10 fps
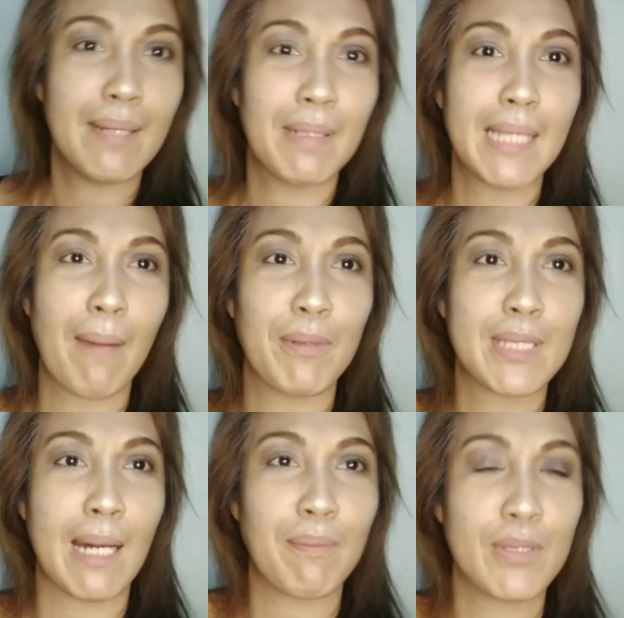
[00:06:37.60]
Hindi
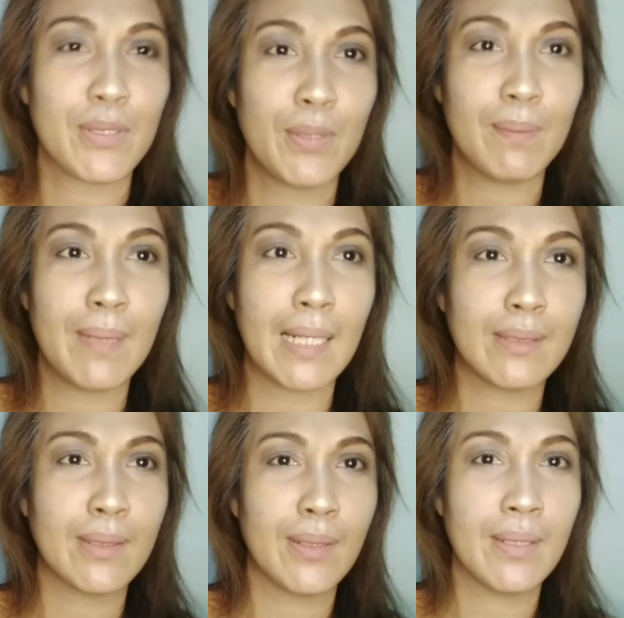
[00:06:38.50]
matapos-tapos to yung vlog
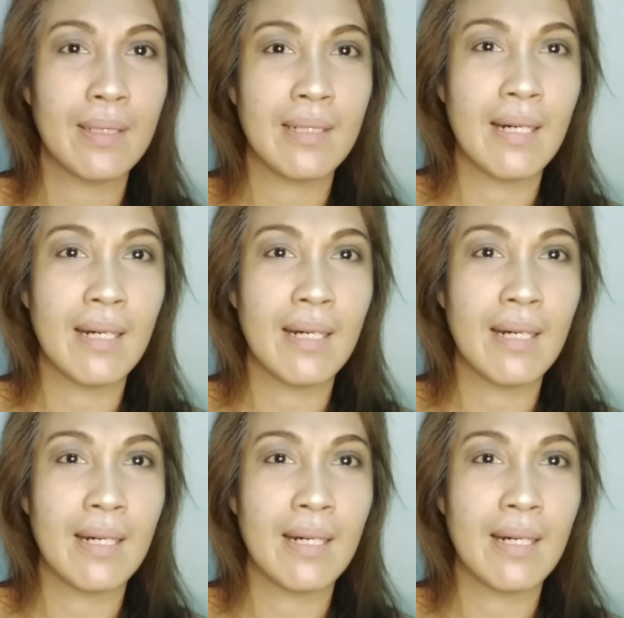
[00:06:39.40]
ko.